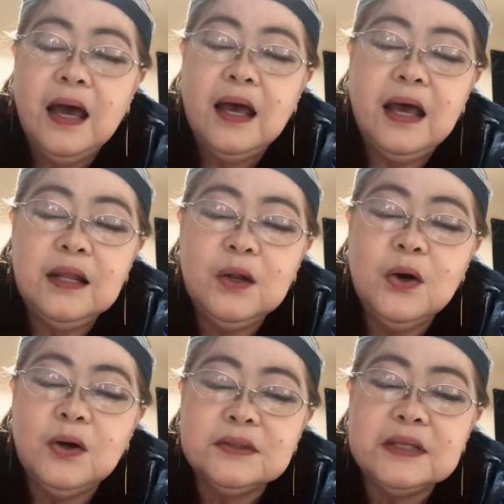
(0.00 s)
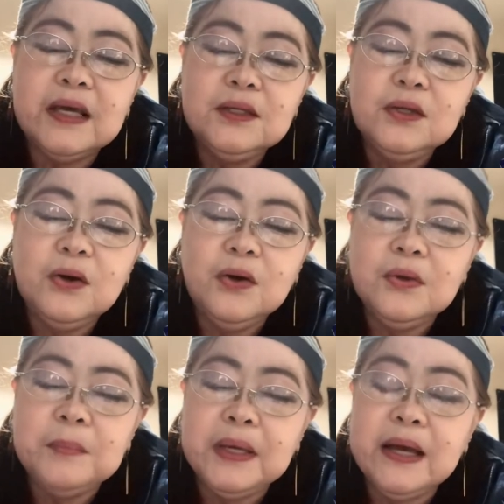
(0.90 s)
Hello sa
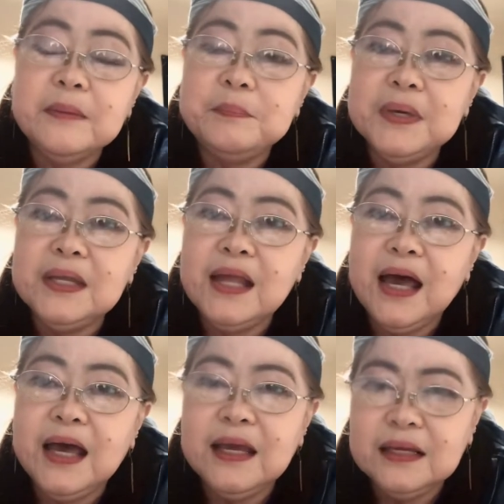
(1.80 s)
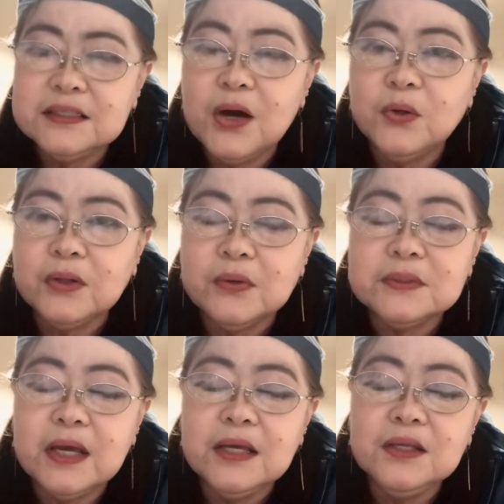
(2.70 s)
inyo, Mayang Pinay. Shout out
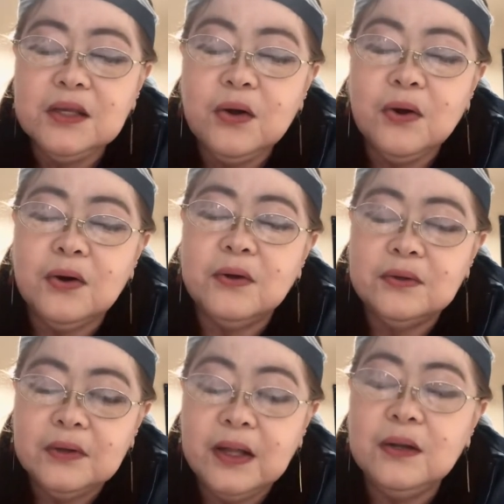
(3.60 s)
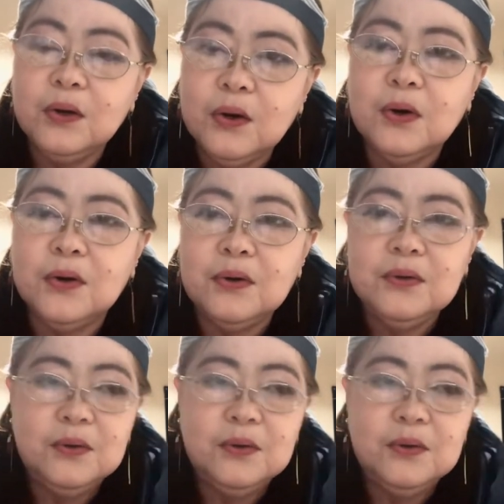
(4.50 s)
sa inyo. Hello.